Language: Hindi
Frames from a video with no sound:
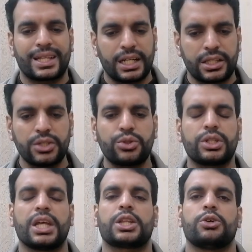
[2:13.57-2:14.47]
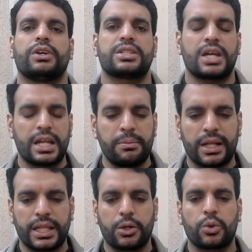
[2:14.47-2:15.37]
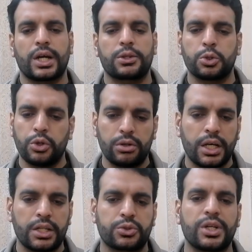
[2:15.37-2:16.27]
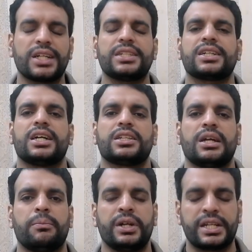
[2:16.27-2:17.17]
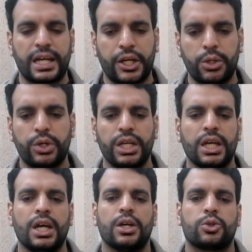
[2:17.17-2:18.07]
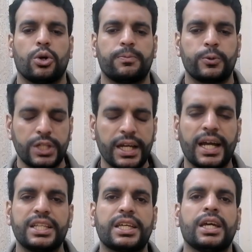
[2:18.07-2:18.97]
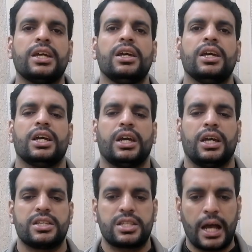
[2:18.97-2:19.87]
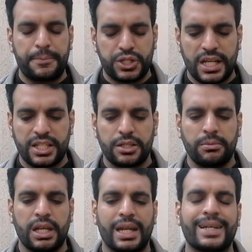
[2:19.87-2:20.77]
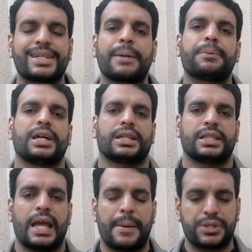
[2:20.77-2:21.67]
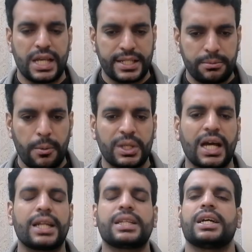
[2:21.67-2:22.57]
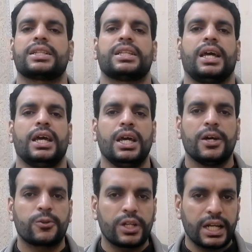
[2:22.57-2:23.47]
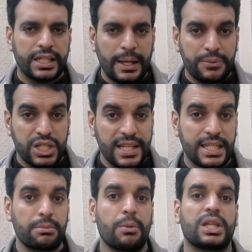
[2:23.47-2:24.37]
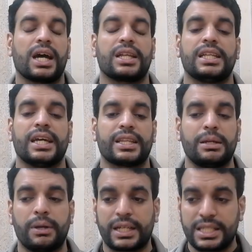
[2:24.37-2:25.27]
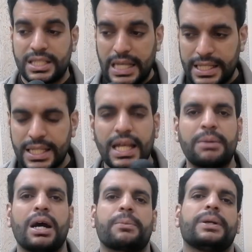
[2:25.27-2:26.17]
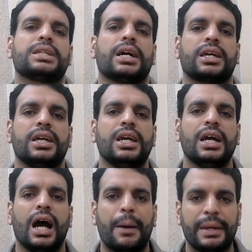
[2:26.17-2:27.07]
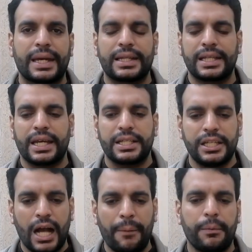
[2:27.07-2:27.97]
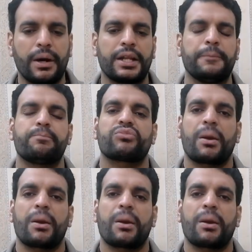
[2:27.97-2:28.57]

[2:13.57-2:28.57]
तकदस को देखते हुए सारी बातें करूँगा तो स्टूडेंट के साथ जब इंट्रैक्शन हुई तो पूछा गया जी कि आप सियासत में इंटरप्ट करते हैं आप सियासत में मुदाखलत करते हैं तो उन्होंने कहा जी हम सियासत में मुदाखलत नहीं करते बल्कि सियासतदान हमारे पास आके हमें कहते हैं कि जी आप हमारी